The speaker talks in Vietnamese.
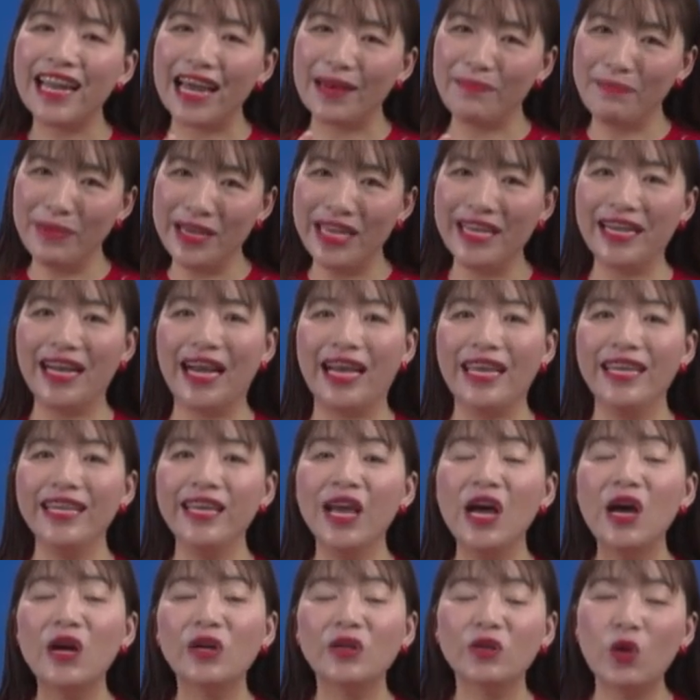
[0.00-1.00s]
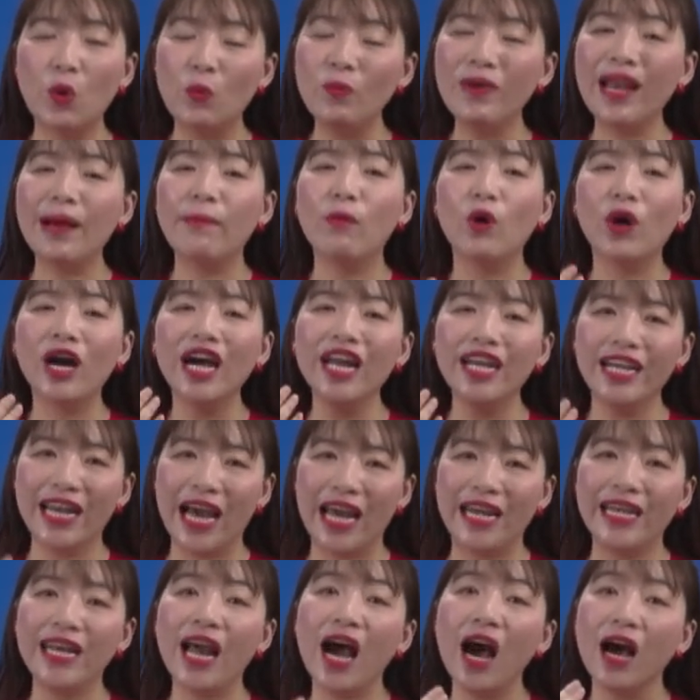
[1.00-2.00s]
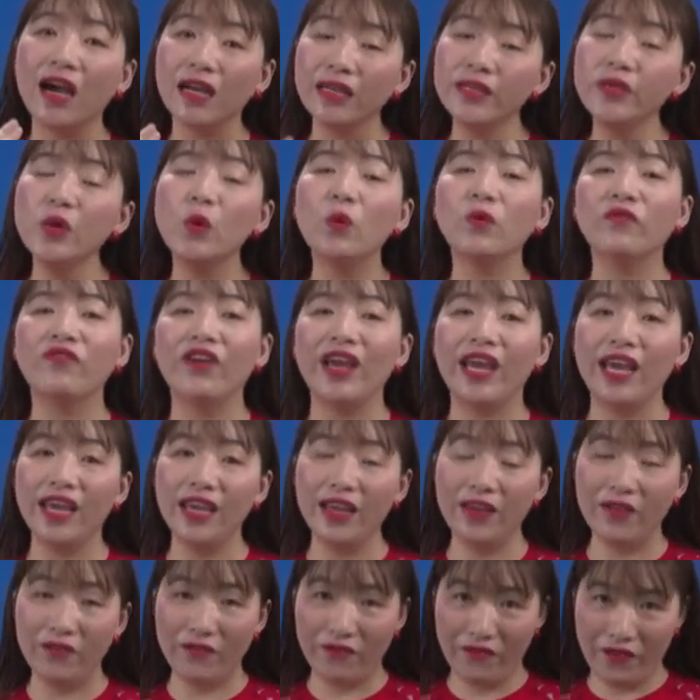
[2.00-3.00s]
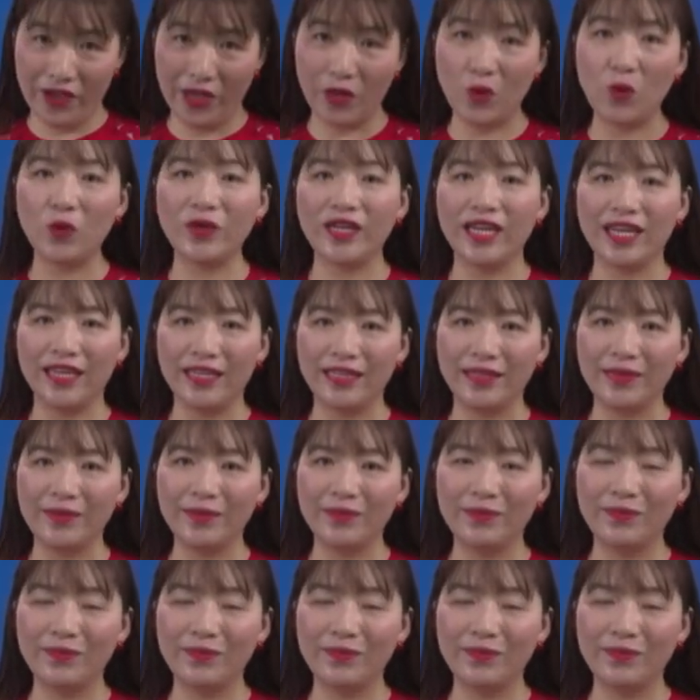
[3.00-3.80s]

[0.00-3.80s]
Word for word: hình ảnh biển ấy cũng là một hình ảnh ẩn dụ về về cuộc đời.